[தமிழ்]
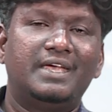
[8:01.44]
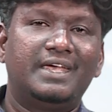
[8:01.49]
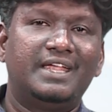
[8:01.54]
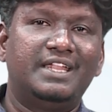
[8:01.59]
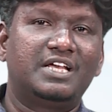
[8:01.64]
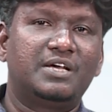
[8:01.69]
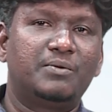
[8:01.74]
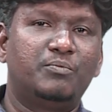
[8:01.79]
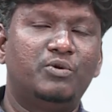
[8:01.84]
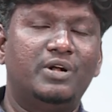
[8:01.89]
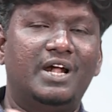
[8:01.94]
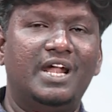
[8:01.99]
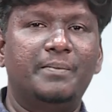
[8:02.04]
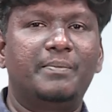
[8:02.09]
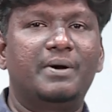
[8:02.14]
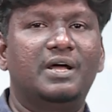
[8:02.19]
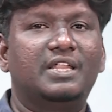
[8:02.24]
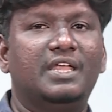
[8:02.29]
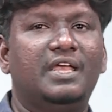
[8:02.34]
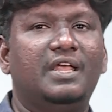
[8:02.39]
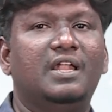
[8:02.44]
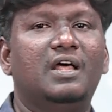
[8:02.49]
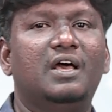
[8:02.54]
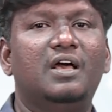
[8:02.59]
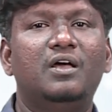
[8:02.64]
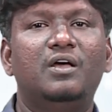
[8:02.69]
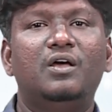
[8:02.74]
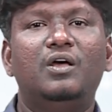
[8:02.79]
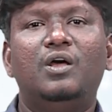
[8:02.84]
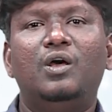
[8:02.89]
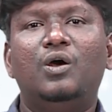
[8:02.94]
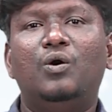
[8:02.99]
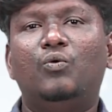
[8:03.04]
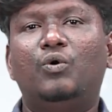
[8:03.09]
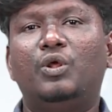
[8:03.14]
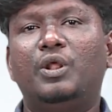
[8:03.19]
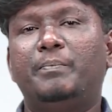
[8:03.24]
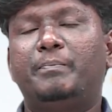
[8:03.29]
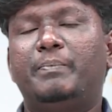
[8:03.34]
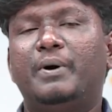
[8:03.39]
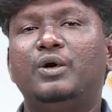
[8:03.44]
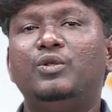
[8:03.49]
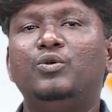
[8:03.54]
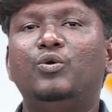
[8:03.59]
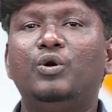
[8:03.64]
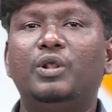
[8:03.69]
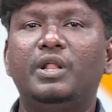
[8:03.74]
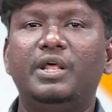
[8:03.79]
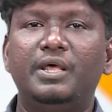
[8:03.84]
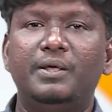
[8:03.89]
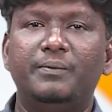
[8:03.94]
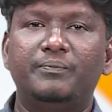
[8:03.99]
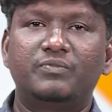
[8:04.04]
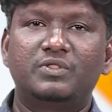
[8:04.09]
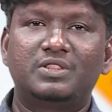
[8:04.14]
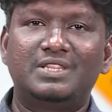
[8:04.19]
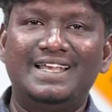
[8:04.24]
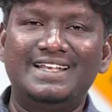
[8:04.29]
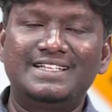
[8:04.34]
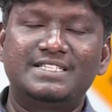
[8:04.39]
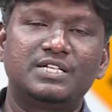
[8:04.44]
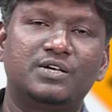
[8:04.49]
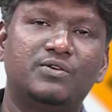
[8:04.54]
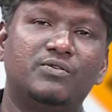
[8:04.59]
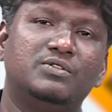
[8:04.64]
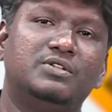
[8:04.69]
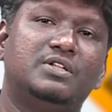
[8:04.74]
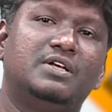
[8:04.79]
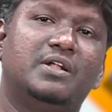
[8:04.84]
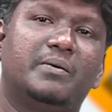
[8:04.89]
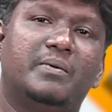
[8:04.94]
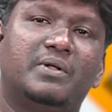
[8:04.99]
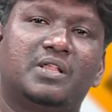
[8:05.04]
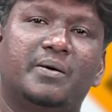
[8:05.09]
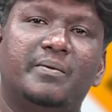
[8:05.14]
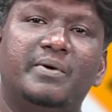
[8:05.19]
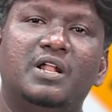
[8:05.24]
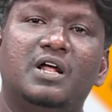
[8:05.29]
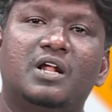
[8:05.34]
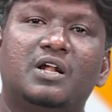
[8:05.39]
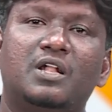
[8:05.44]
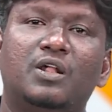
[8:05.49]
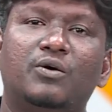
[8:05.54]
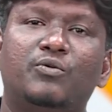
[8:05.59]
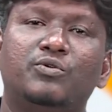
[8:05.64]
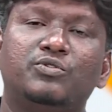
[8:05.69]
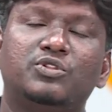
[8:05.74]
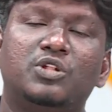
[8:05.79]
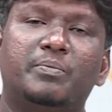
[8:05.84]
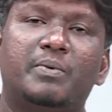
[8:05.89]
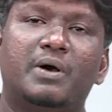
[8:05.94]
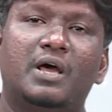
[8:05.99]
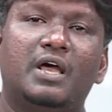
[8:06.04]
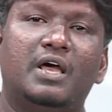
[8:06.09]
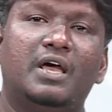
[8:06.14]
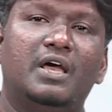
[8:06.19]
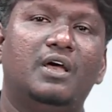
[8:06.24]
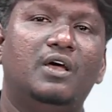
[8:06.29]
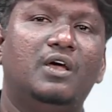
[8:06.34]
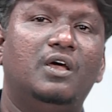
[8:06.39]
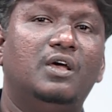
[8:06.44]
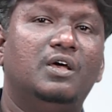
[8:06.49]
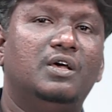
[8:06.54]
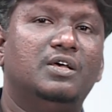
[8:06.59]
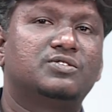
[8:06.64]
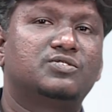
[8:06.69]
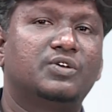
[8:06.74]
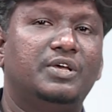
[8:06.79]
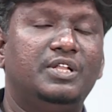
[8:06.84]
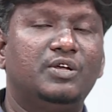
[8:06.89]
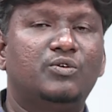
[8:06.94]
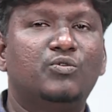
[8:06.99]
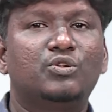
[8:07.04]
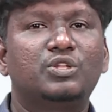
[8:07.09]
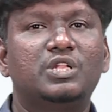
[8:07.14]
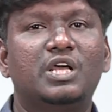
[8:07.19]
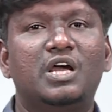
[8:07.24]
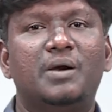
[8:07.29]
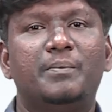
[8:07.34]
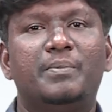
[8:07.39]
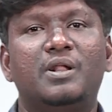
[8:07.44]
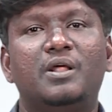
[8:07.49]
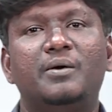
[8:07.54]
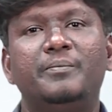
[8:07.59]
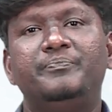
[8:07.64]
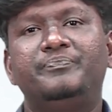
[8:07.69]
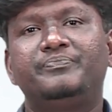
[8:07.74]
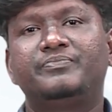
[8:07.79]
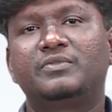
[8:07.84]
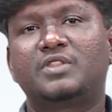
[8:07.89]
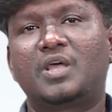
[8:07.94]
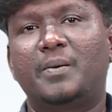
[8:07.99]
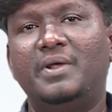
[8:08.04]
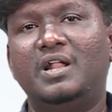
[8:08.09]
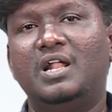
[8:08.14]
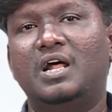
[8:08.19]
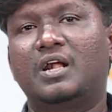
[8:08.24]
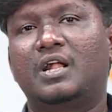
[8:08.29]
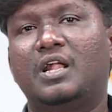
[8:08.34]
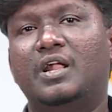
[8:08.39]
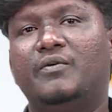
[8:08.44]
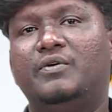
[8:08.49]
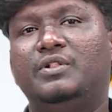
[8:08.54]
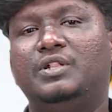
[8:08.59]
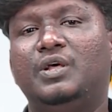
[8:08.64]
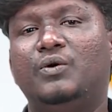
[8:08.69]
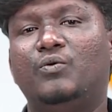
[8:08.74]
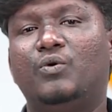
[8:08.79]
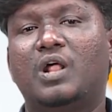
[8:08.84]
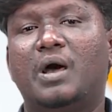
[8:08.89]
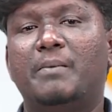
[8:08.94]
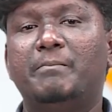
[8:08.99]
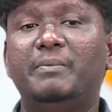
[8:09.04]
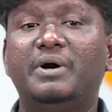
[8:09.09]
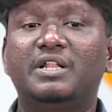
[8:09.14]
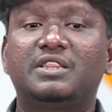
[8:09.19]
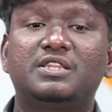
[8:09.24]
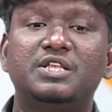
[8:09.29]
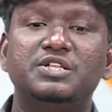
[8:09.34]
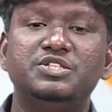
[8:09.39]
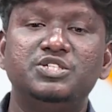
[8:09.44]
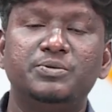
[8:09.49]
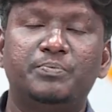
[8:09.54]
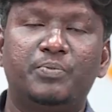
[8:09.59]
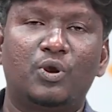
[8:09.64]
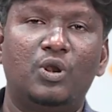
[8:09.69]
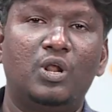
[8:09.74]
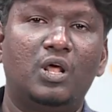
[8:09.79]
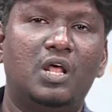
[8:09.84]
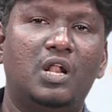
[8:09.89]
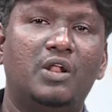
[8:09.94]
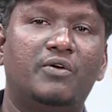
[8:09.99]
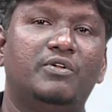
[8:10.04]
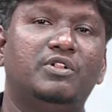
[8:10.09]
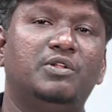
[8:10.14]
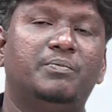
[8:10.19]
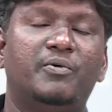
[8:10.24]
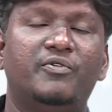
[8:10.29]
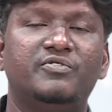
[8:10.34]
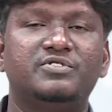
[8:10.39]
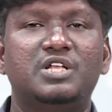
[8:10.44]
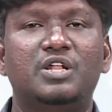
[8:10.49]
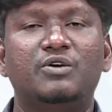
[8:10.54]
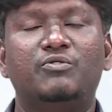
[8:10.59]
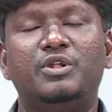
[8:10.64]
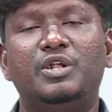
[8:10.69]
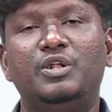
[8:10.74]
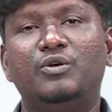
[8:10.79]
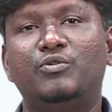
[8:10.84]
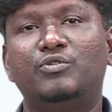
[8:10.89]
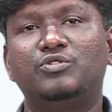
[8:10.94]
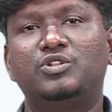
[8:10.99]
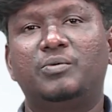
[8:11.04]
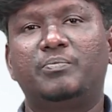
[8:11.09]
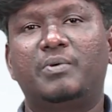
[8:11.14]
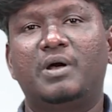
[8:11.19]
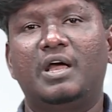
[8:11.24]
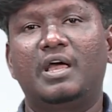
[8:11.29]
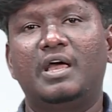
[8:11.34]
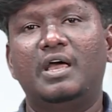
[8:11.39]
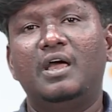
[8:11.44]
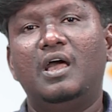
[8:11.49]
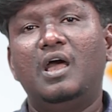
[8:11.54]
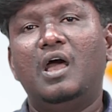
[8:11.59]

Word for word: இதுக்கு முன்னாடி பார்த்தீங்கன்னா ஒரு பதினோரு திங்ஸுக்கு வந்து நம்ம தமிழ்நாட்டில் கொடுத்துருப்பாங்க ஸோ இது கொடுத்ததுக்கப்புறம் தமிழ்நாட்டில் வந்து ஒரு ஐம்பத்தஞ்சு பொருட்களுக்கு வந்து புவிசார குறியீடு கொடுத்துருப்பாங்க